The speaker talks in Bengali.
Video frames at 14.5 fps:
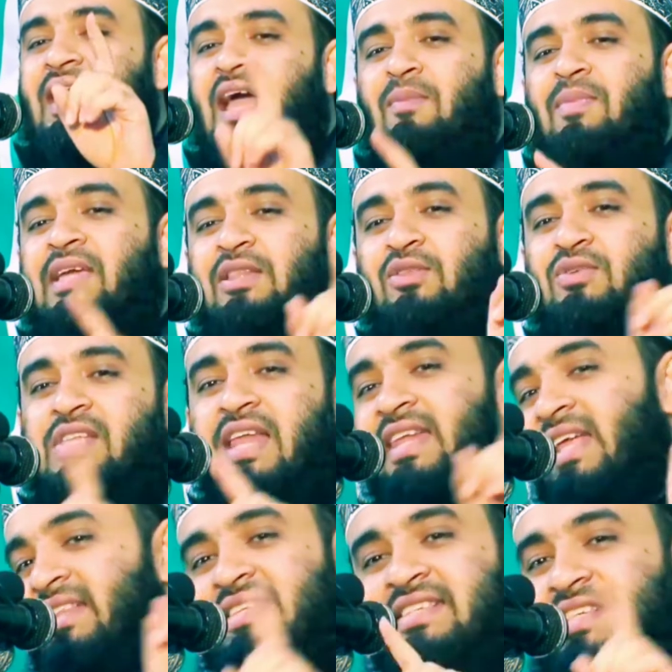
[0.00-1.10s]
রাখি আমি কিন্তু
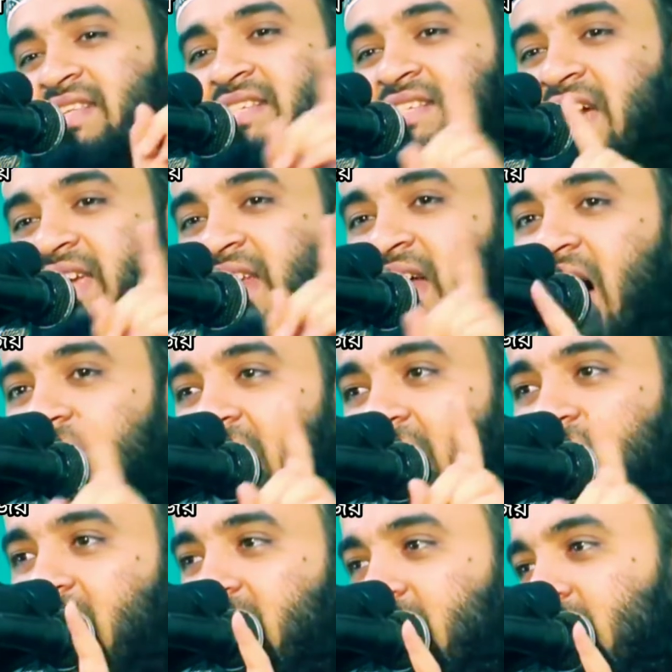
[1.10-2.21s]
জান্নাতে যেতে চাই না
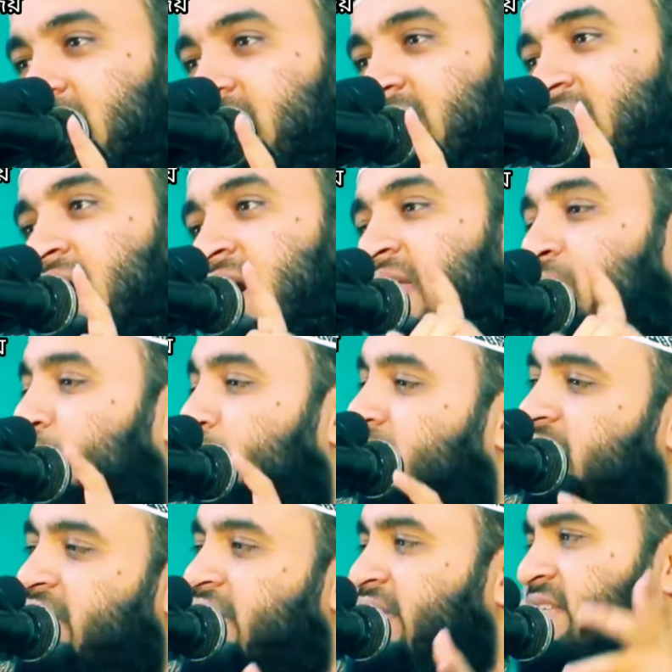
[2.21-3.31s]
আল্লাহ
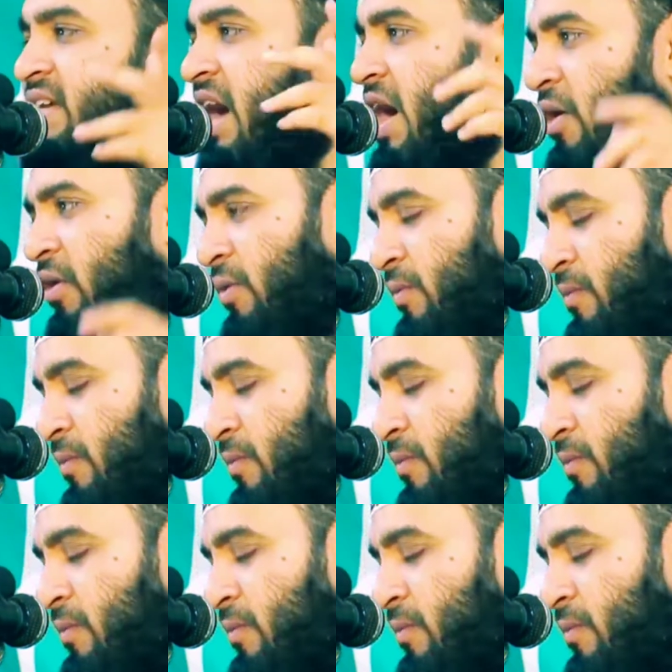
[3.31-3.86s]
বলবেন কি চাও